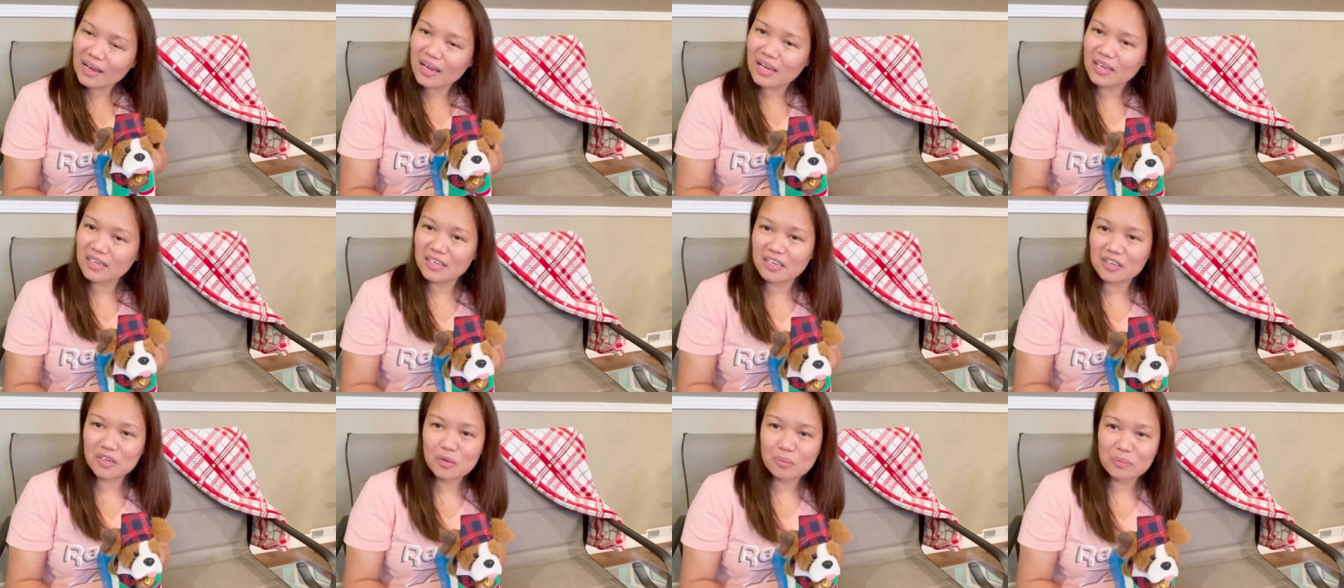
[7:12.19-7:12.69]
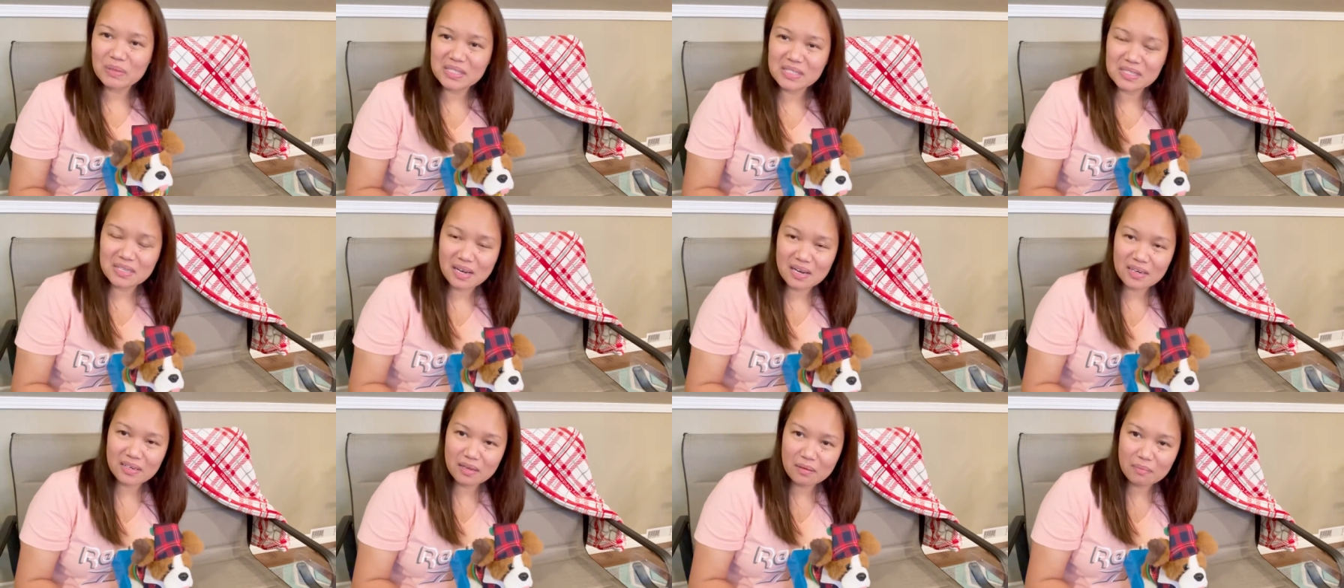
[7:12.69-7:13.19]
Hindi ko man
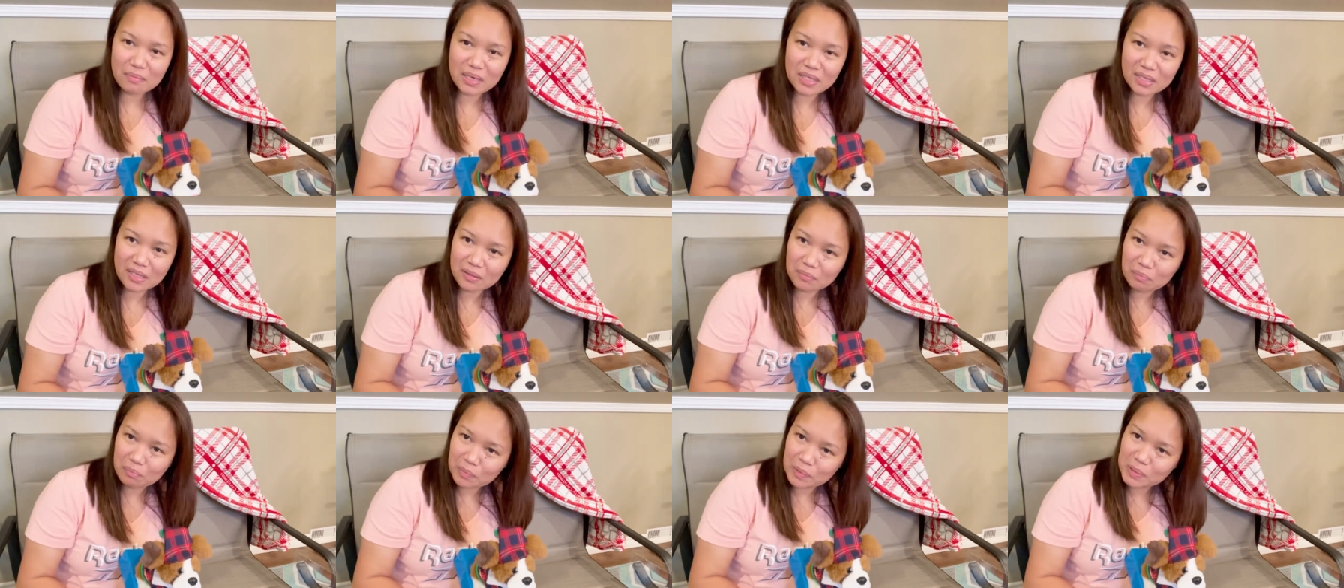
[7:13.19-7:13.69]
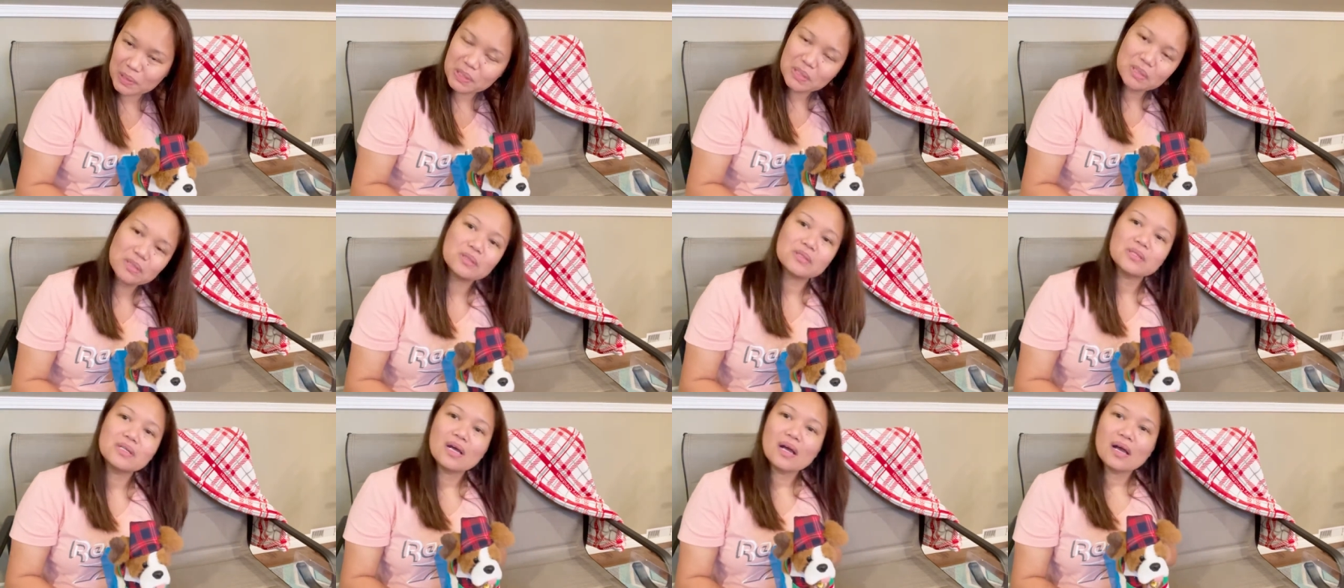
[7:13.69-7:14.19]
sila na meet in
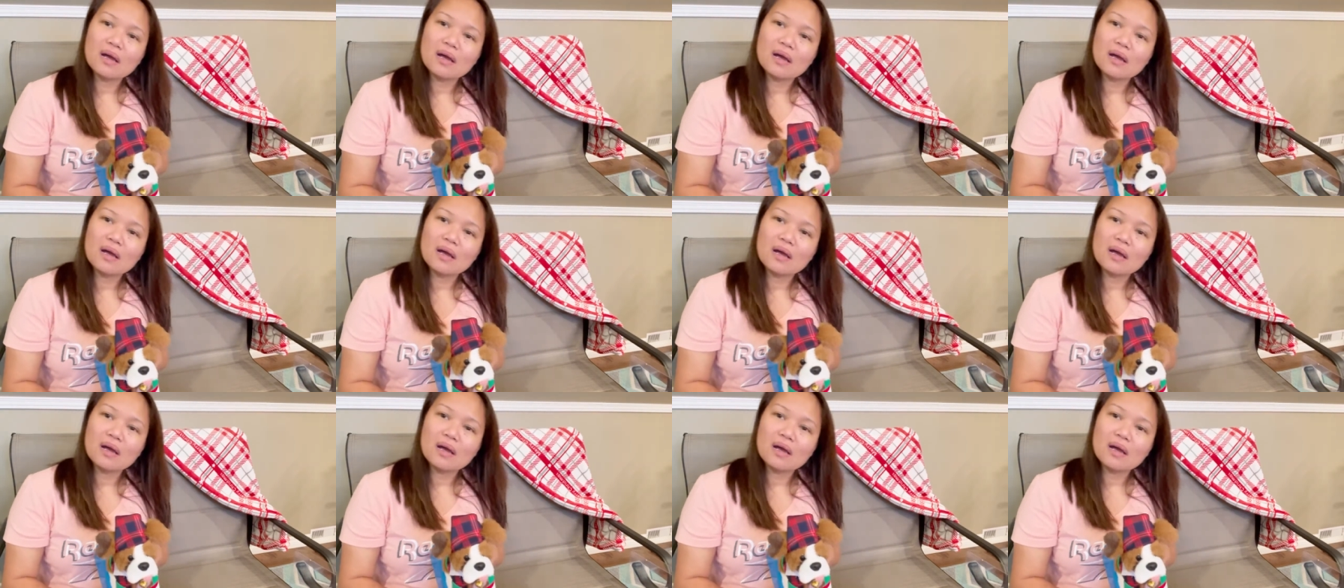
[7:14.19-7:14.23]
person.